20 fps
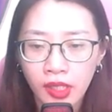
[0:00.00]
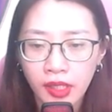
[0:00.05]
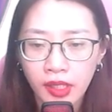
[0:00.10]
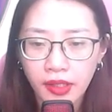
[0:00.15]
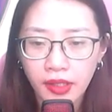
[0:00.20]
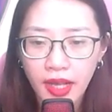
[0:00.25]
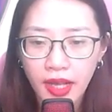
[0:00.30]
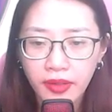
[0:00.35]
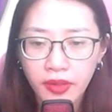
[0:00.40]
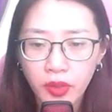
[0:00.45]

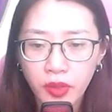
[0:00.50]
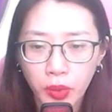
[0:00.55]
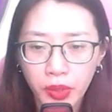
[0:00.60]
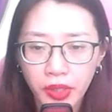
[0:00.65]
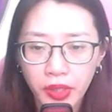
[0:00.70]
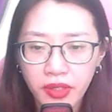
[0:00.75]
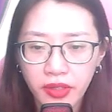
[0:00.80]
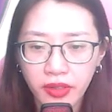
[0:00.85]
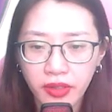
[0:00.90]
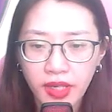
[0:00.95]
Ngắn
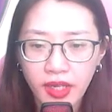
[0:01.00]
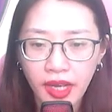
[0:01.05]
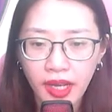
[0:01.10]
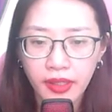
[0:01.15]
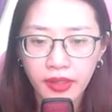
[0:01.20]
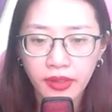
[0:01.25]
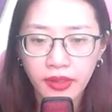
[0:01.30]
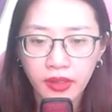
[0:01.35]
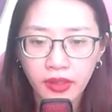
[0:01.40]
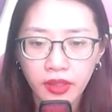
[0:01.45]
ngủi nửa
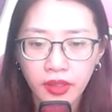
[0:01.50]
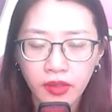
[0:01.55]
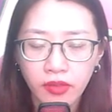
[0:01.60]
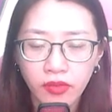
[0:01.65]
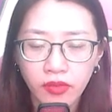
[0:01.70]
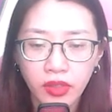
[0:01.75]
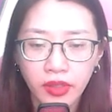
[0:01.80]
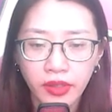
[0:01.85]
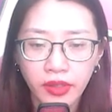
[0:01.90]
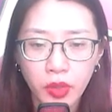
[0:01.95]
ngày,
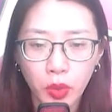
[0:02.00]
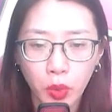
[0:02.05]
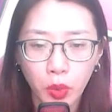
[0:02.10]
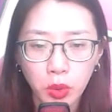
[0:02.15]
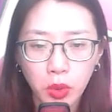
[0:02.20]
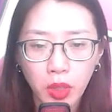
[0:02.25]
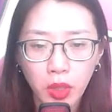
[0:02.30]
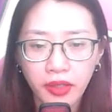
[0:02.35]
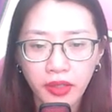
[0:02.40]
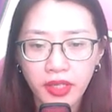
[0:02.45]
vương
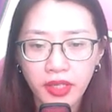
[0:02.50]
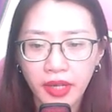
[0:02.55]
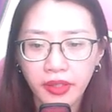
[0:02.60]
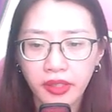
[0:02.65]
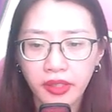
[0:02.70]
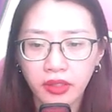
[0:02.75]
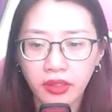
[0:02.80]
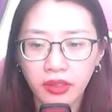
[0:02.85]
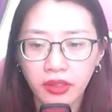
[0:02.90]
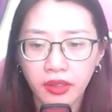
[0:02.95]
chủ thoát ra
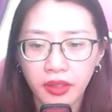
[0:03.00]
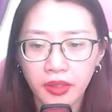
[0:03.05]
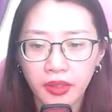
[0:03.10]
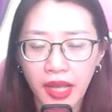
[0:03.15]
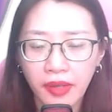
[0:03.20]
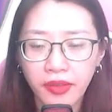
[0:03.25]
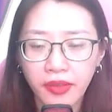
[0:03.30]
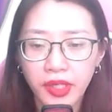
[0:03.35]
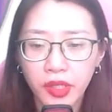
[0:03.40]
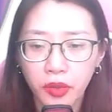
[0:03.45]
được
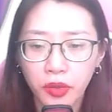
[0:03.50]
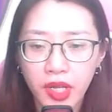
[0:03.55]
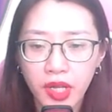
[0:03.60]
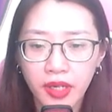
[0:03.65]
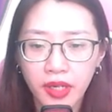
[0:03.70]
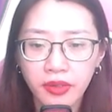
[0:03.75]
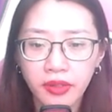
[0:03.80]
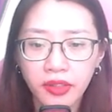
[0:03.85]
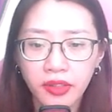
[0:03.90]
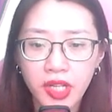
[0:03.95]
đã nhiều
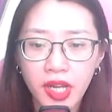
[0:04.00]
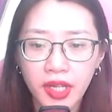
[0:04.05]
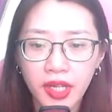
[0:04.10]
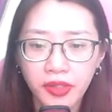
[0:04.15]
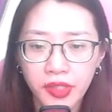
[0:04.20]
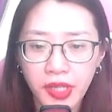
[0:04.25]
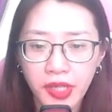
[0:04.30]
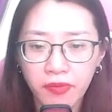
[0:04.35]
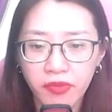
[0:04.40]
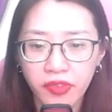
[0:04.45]
đến
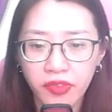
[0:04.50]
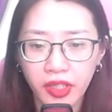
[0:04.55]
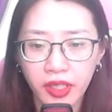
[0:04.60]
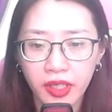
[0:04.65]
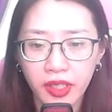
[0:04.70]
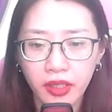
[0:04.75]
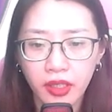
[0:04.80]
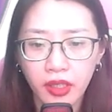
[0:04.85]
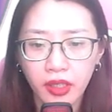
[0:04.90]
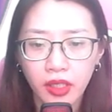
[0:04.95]
trên trăm
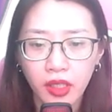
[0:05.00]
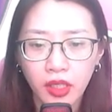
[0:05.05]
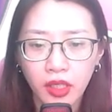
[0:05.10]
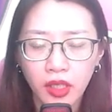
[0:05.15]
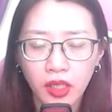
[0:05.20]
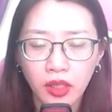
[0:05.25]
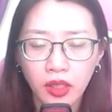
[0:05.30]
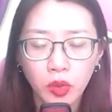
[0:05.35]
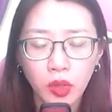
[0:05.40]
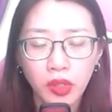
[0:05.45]
vị.
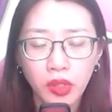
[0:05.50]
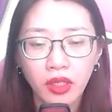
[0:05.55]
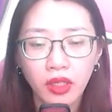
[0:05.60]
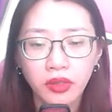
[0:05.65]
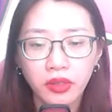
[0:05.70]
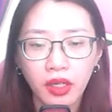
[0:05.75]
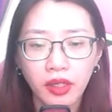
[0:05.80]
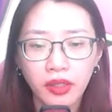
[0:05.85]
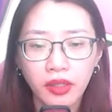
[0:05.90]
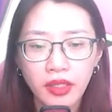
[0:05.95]
Tuy có
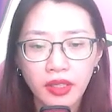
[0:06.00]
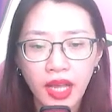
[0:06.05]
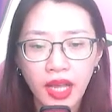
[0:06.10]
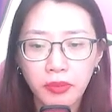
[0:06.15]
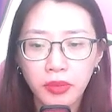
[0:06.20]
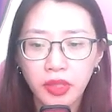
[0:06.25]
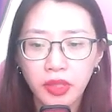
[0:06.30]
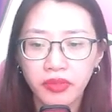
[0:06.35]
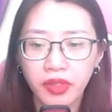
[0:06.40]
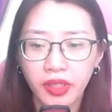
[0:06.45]
tới hai
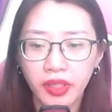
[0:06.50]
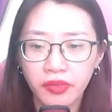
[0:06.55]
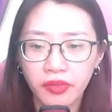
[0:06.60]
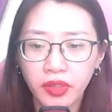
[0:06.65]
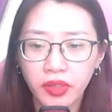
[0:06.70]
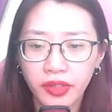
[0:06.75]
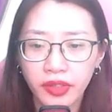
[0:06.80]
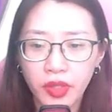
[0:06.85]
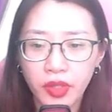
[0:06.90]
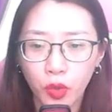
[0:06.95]
mươi vị
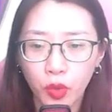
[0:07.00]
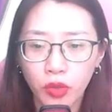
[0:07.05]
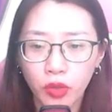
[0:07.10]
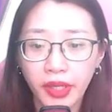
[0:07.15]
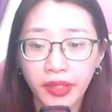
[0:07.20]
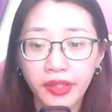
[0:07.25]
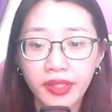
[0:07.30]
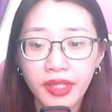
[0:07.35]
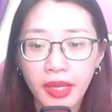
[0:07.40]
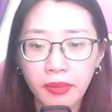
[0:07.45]
vương chủ
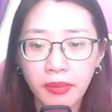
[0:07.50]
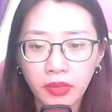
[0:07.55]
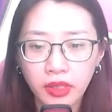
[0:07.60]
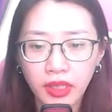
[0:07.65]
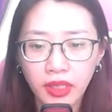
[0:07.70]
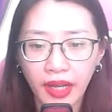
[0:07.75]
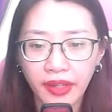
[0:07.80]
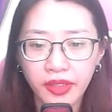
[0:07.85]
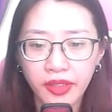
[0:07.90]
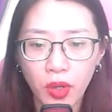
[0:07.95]
bị chém
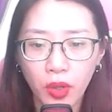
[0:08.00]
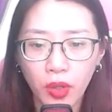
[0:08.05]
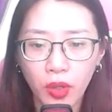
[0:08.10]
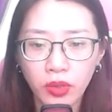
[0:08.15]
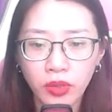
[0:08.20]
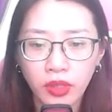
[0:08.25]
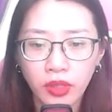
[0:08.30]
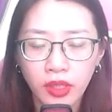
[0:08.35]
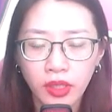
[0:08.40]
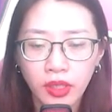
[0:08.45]
tại chỗ,
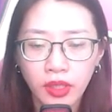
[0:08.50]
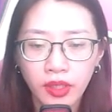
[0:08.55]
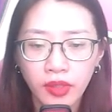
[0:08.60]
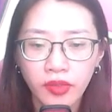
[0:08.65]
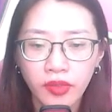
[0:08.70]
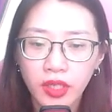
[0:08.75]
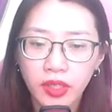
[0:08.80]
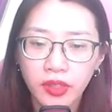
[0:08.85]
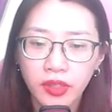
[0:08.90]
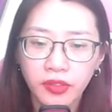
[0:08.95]

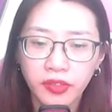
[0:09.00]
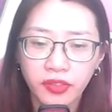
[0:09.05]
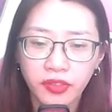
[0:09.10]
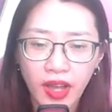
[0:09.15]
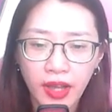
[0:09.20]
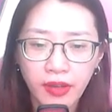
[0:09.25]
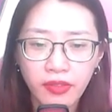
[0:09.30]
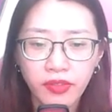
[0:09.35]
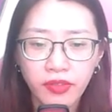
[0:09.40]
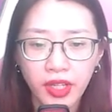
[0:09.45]
nhưng
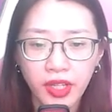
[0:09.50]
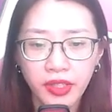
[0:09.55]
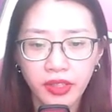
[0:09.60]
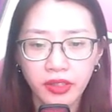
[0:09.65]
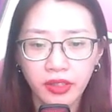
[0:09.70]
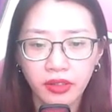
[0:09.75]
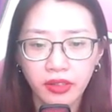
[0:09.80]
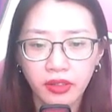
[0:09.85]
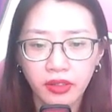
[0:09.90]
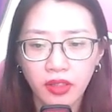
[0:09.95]
phá vây
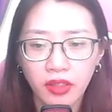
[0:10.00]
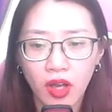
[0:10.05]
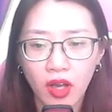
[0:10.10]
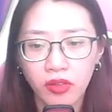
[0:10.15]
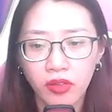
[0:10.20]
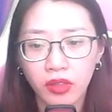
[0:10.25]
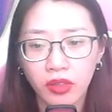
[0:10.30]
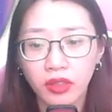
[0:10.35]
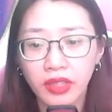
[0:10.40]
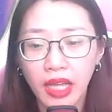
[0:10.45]
được
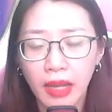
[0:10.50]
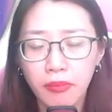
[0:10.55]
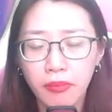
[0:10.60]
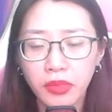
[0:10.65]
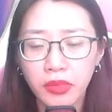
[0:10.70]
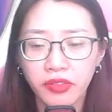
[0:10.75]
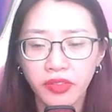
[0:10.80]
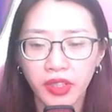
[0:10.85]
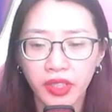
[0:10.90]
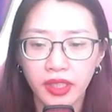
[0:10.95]
còn có tám
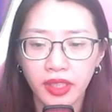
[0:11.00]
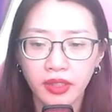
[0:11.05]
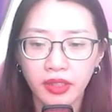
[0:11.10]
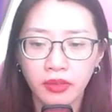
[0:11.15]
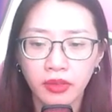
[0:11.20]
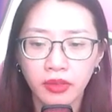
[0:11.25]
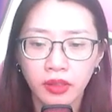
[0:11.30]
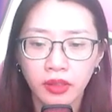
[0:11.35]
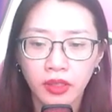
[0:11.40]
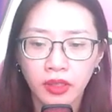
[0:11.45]
mươi vị.
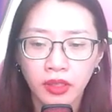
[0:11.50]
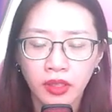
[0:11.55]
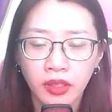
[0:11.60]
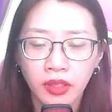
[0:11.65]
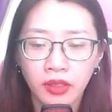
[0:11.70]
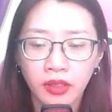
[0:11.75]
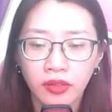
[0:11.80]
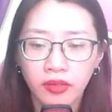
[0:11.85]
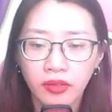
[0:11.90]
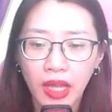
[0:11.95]

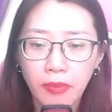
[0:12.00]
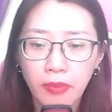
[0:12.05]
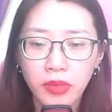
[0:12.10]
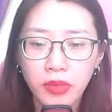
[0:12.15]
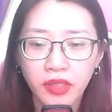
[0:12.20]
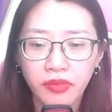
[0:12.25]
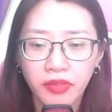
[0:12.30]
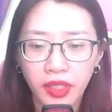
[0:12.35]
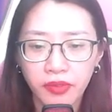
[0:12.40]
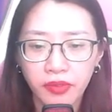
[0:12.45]
tám
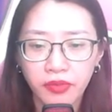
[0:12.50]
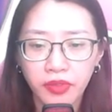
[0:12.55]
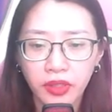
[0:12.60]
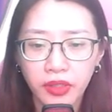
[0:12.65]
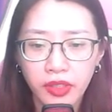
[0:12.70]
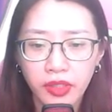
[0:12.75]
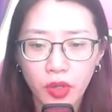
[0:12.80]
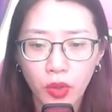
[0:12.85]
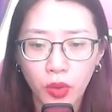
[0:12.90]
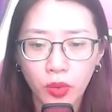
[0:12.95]
mươi vị
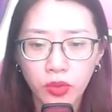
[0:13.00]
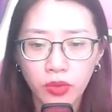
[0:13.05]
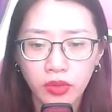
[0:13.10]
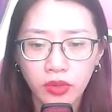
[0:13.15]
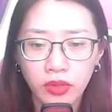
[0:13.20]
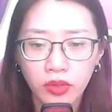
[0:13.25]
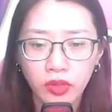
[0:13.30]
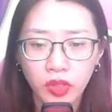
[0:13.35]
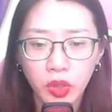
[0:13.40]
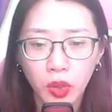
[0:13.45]
vương chủ,
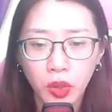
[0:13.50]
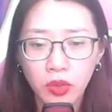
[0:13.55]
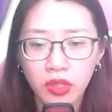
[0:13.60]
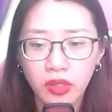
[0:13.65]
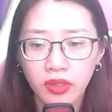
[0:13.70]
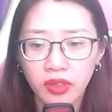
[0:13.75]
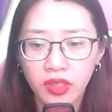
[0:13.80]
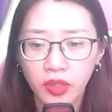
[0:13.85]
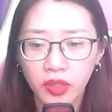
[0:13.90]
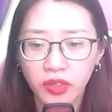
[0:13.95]
số
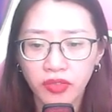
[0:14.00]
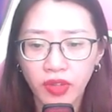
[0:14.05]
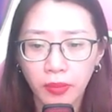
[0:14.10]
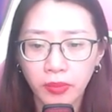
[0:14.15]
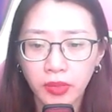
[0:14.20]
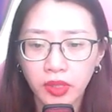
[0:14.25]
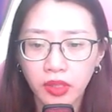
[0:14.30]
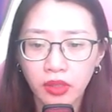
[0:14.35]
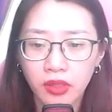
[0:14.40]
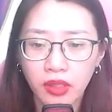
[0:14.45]
lượng cửu
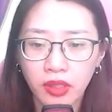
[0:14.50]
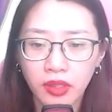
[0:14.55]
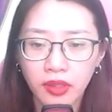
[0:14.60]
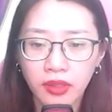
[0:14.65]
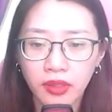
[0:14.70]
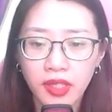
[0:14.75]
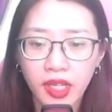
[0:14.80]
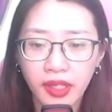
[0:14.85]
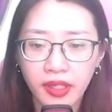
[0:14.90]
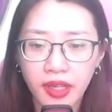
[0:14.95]
phẩm tương
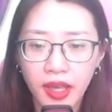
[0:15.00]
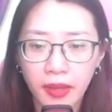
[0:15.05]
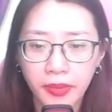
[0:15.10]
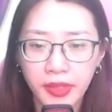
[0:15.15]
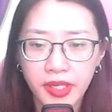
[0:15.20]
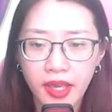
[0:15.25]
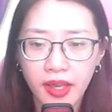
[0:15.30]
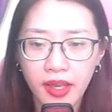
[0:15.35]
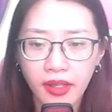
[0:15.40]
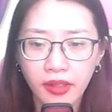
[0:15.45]
ứng đi kềm
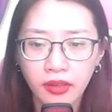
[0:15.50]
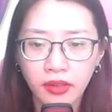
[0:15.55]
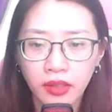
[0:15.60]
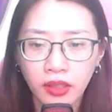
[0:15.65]
chế.